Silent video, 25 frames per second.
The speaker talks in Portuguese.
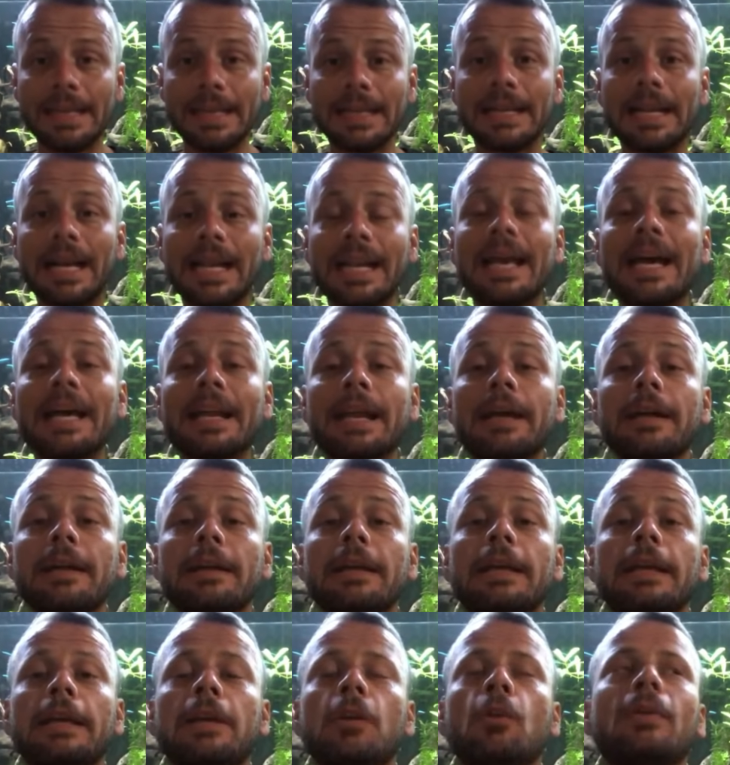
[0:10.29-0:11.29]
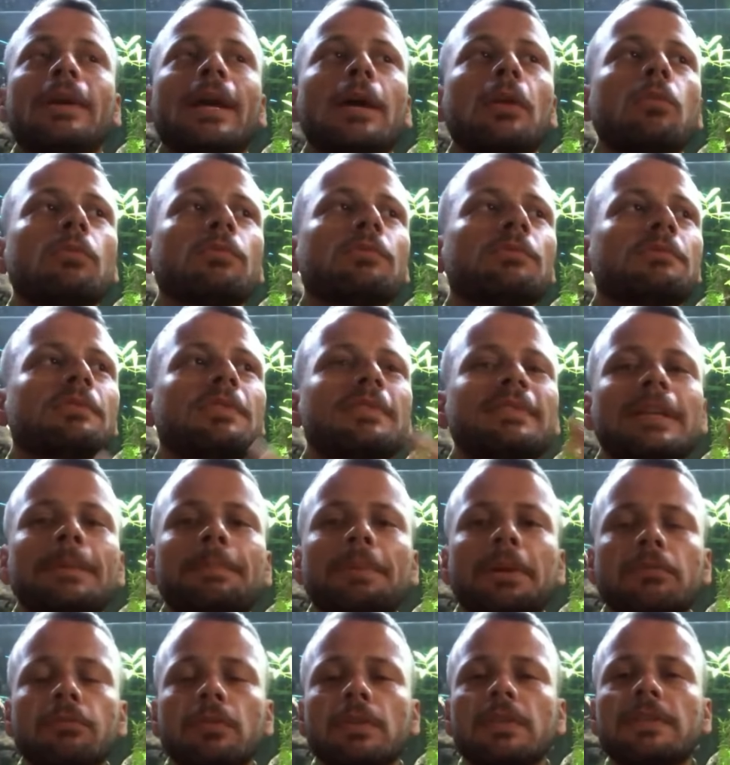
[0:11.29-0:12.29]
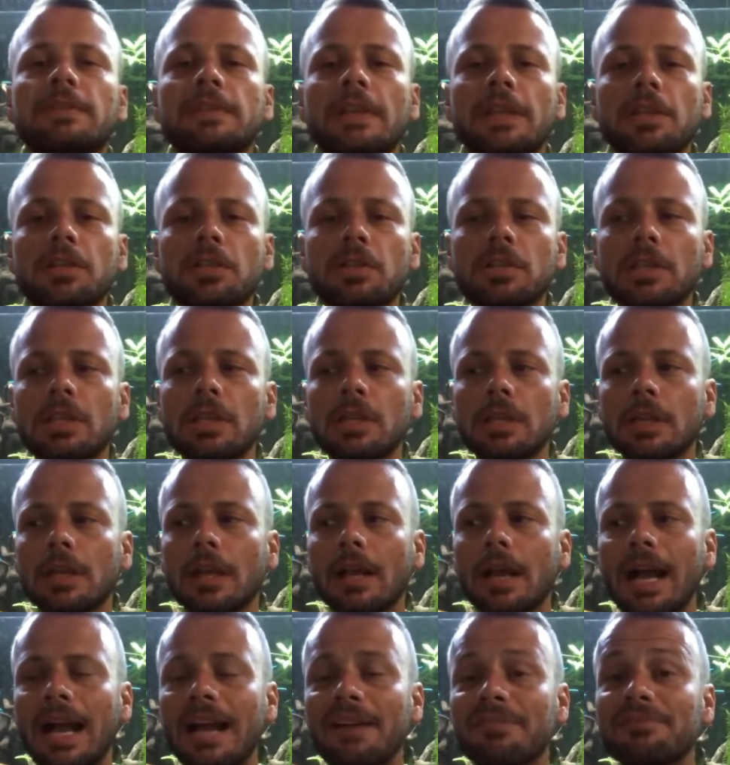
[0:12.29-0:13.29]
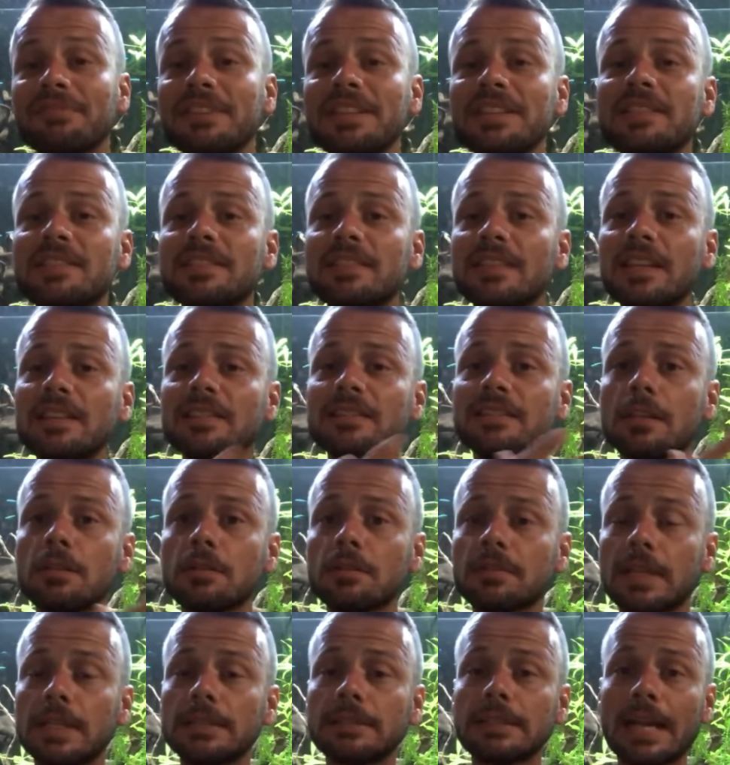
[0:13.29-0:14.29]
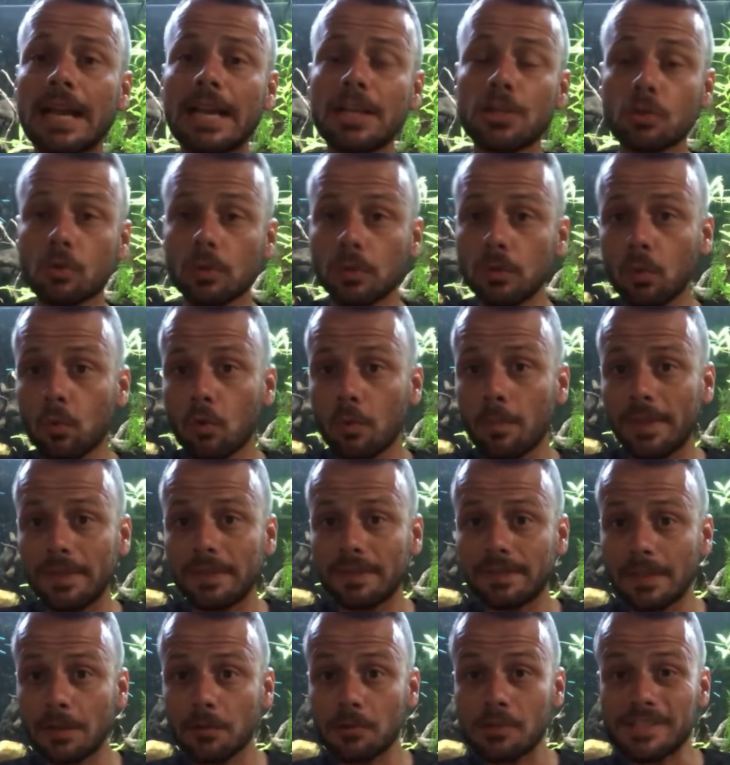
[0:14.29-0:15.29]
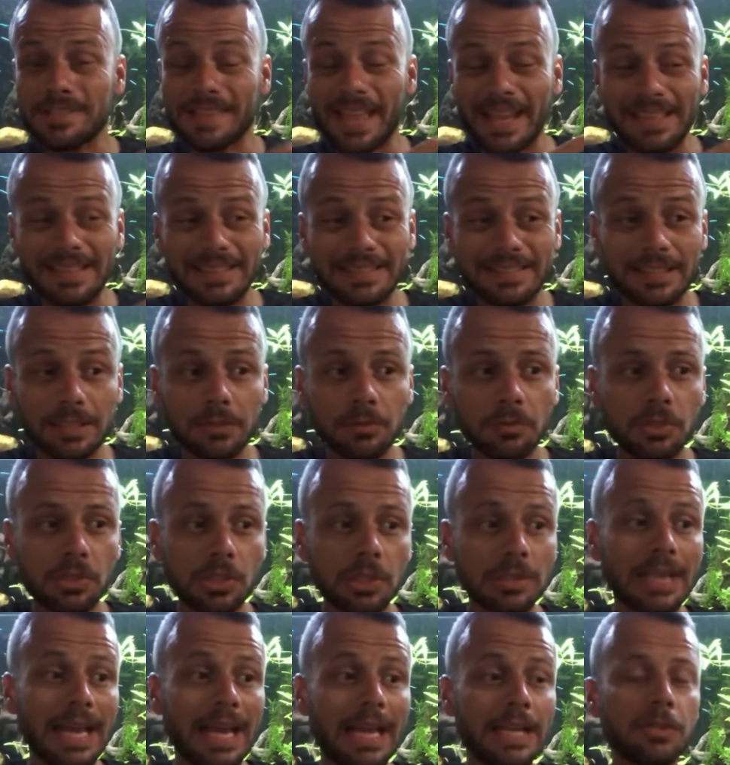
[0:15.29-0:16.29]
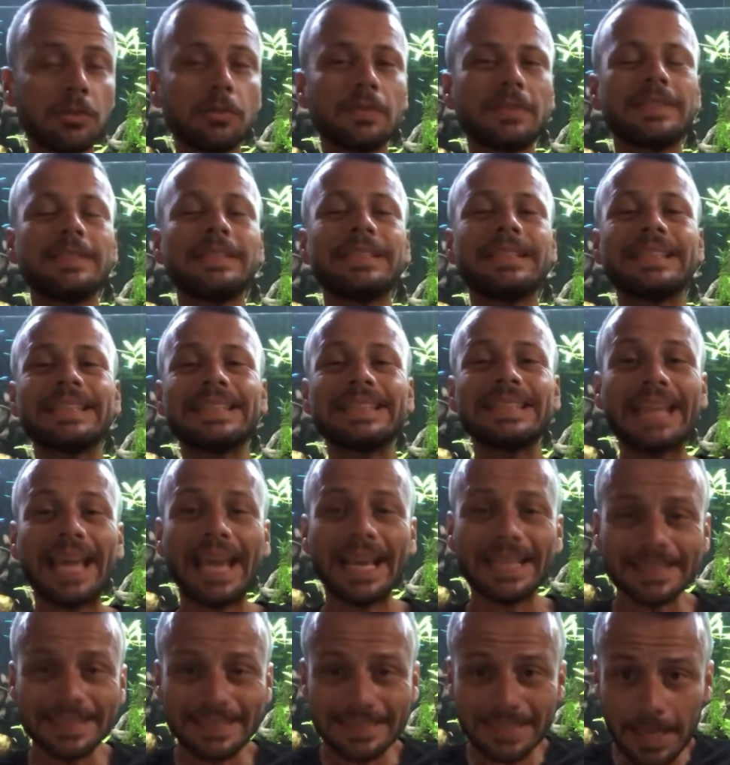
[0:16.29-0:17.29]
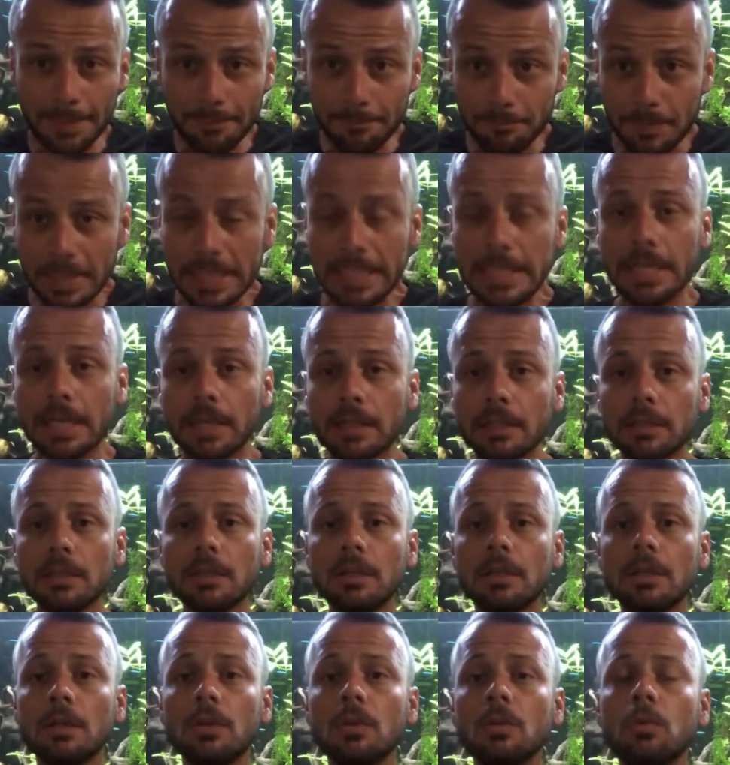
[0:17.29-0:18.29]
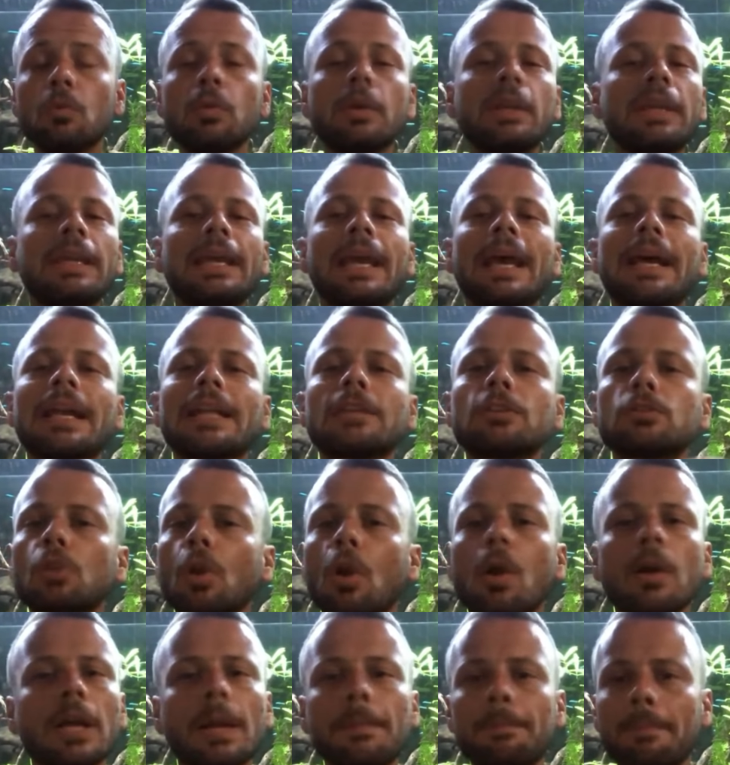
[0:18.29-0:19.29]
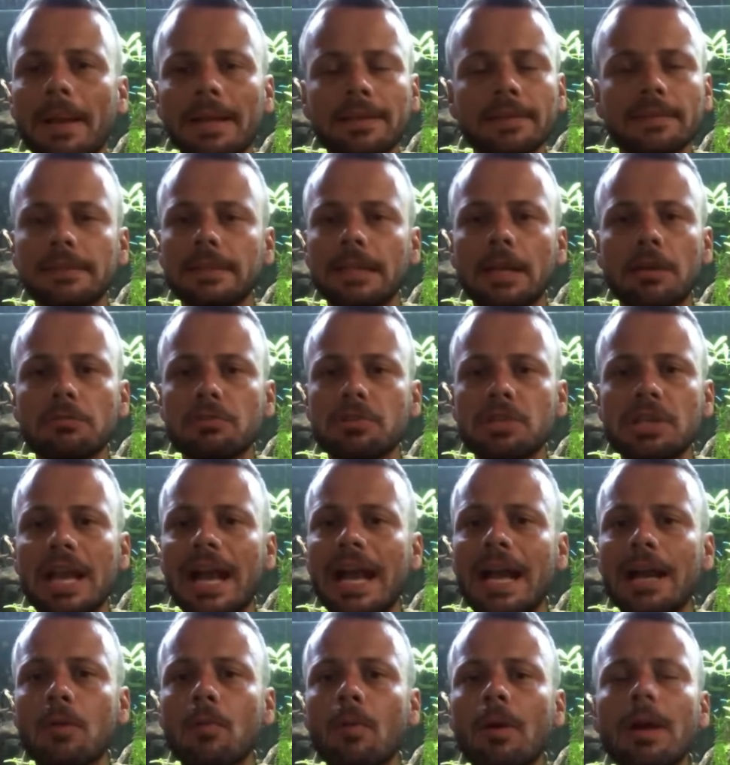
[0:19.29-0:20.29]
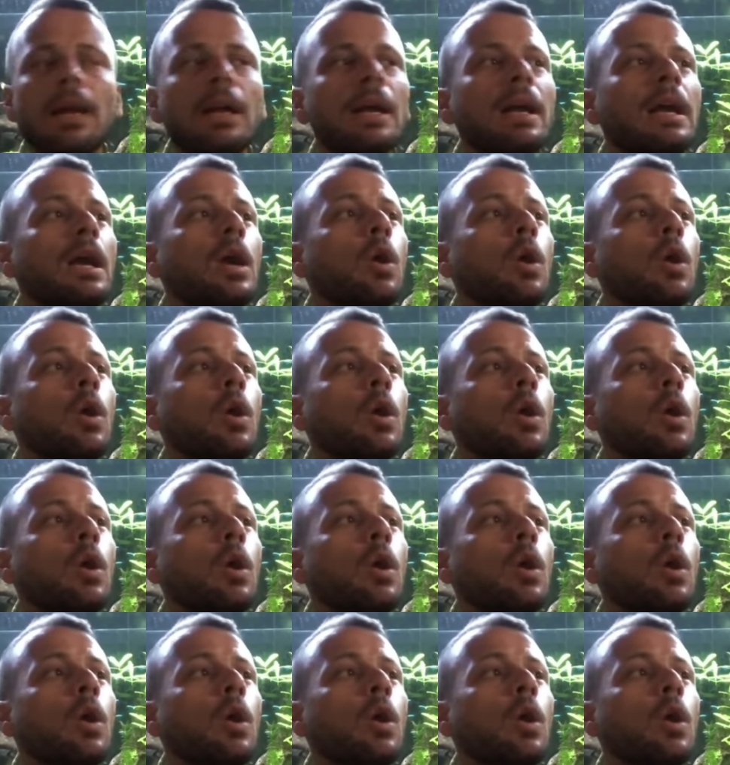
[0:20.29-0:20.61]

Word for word: Galera, eu quero dizer para vocês que há 26 anos atrás, quando eu comecei aos 10 anos de idade, eu sequer sabia o que era troca parcial de água,